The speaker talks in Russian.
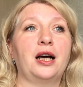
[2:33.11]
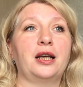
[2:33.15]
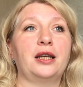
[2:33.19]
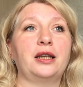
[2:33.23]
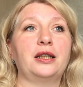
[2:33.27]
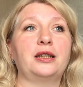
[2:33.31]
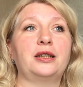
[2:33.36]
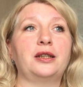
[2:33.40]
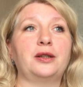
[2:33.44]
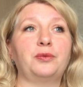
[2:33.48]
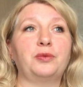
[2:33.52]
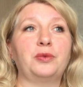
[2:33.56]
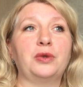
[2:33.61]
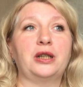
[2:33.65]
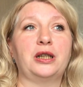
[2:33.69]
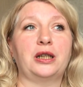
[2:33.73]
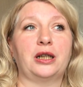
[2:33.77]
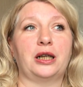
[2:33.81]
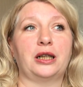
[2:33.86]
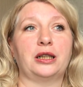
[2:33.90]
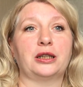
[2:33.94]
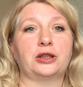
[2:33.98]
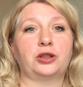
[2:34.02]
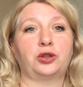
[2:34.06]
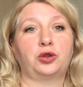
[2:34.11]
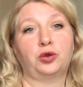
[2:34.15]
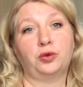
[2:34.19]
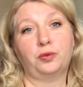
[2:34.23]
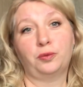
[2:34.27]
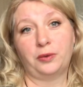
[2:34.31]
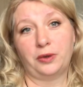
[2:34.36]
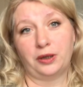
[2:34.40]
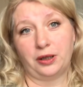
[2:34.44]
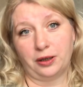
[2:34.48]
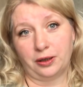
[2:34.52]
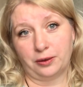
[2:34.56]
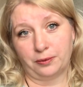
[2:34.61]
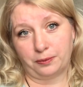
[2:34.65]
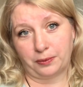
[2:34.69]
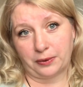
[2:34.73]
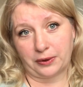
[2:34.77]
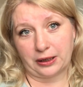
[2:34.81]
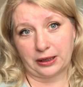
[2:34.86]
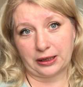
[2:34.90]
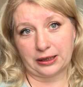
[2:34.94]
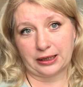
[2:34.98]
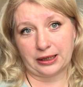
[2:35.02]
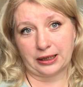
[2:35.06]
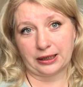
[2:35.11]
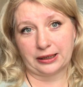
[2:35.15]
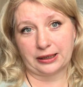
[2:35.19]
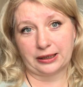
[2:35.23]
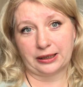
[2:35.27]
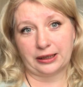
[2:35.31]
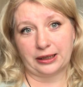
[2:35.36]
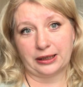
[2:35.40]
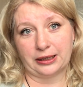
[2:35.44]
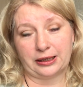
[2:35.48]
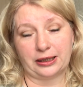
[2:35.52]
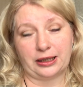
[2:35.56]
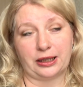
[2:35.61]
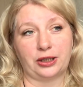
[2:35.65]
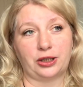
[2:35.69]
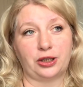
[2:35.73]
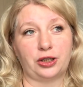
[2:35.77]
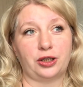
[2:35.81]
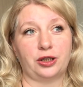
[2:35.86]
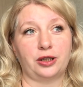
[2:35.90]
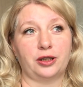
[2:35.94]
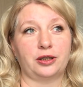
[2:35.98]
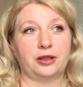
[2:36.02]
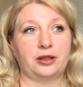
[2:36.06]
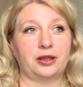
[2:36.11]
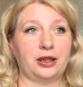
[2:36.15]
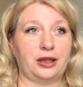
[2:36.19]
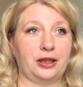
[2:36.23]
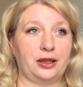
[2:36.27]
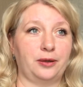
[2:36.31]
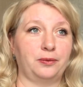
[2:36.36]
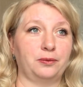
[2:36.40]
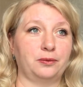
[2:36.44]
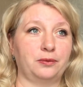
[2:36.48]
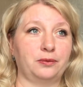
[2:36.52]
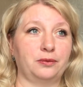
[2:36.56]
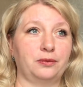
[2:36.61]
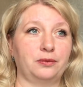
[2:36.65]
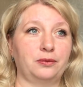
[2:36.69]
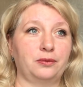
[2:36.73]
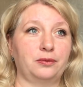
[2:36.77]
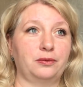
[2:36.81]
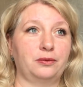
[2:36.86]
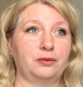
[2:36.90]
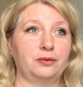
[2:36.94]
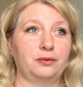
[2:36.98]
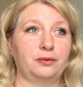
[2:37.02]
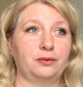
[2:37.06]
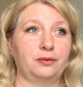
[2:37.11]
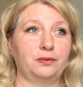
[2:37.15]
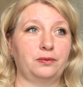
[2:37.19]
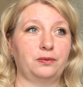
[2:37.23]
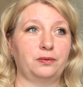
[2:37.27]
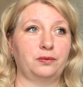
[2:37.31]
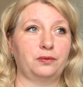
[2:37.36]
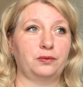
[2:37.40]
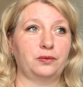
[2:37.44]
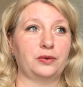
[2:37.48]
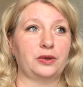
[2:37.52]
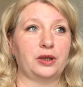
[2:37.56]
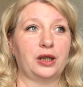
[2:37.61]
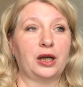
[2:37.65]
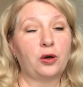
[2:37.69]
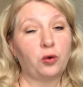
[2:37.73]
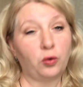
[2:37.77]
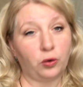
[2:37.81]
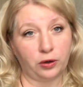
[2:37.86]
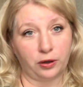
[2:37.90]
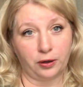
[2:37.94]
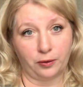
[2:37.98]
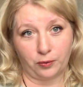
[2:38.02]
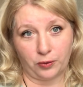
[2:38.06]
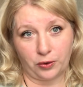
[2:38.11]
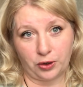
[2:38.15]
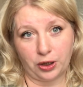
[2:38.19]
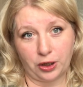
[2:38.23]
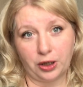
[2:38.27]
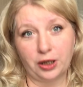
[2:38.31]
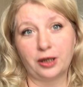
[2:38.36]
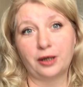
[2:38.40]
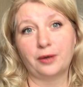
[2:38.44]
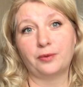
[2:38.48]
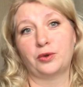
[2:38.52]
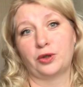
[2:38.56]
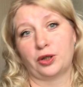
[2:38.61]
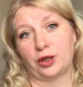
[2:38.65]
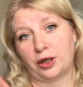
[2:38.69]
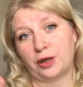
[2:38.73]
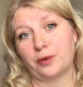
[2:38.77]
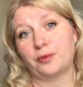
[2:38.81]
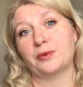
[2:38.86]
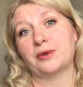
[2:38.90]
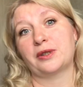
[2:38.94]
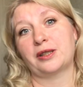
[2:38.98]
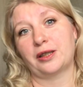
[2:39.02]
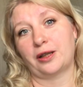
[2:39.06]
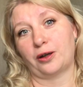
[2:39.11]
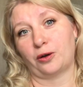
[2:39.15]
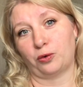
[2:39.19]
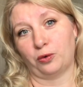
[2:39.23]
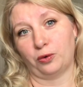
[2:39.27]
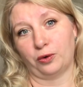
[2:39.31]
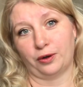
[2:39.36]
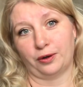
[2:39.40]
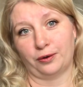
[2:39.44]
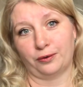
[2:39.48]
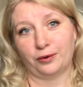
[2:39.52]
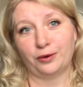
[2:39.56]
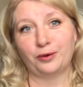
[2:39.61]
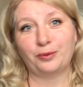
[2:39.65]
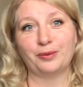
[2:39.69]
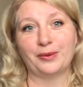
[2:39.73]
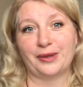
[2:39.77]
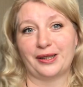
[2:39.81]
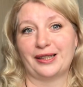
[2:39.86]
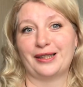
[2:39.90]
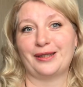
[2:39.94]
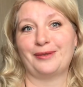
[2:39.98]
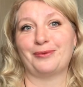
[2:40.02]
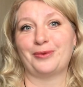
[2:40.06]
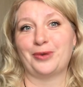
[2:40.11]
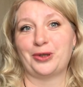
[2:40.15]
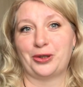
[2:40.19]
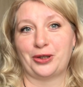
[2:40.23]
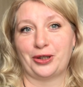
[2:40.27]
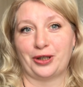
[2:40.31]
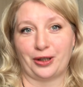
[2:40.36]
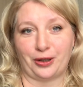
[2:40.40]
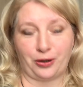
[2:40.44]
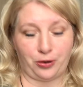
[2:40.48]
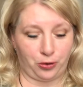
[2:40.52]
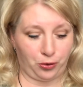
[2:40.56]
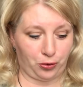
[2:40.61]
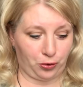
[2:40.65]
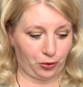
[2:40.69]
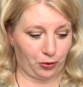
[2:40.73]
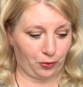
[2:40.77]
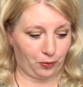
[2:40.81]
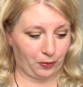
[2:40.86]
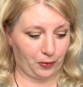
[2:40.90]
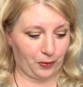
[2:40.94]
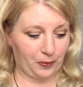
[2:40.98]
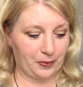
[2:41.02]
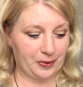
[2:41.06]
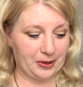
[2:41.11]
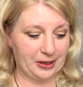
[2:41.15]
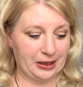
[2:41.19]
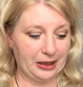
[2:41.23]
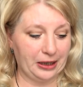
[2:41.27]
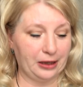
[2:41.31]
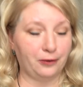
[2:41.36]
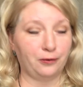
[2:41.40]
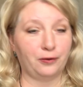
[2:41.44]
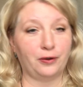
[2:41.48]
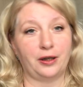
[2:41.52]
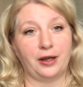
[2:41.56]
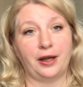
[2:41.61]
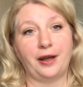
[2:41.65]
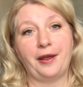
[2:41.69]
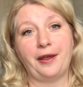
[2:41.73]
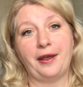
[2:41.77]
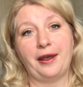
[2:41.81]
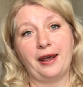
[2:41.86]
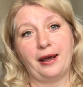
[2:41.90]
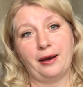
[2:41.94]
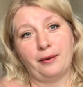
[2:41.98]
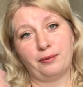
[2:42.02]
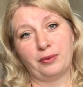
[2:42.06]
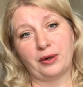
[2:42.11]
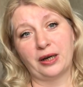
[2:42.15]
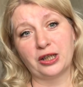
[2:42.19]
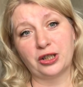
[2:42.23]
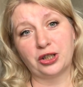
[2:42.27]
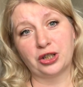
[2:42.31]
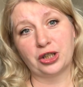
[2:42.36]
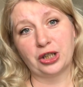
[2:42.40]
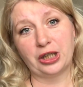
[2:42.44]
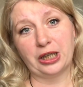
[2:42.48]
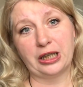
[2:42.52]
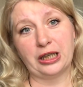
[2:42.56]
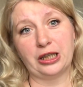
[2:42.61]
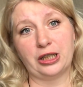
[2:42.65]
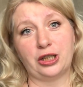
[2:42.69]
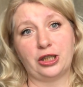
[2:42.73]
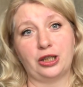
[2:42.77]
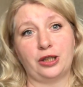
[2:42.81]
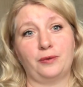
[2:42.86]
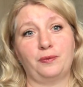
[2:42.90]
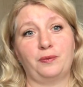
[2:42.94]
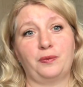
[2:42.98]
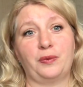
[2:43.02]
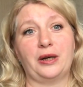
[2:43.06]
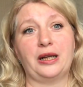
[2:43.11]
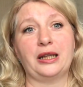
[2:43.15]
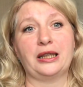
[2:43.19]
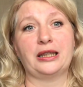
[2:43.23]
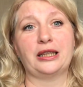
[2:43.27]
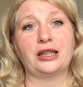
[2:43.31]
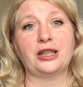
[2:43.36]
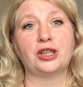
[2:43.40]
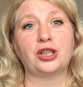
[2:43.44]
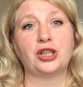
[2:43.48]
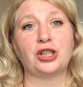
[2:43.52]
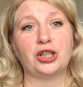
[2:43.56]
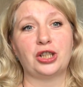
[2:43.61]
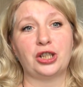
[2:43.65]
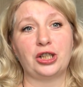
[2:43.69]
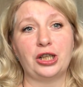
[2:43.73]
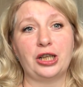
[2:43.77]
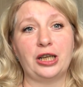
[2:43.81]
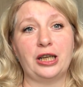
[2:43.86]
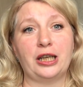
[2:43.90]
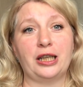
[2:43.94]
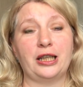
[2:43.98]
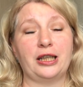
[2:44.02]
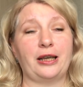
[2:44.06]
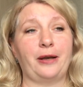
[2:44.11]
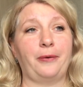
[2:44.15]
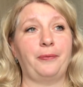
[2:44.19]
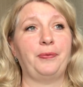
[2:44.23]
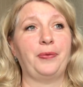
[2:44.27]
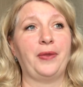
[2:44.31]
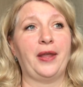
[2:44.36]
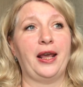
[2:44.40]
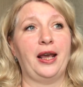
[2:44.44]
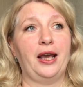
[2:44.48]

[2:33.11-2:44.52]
Игорь Михайлович, он мне показался достаточно таким народным человеком, человеком из народа. Вот мы с ним очень хорошо сегодня побеседовали про женщин, про отношения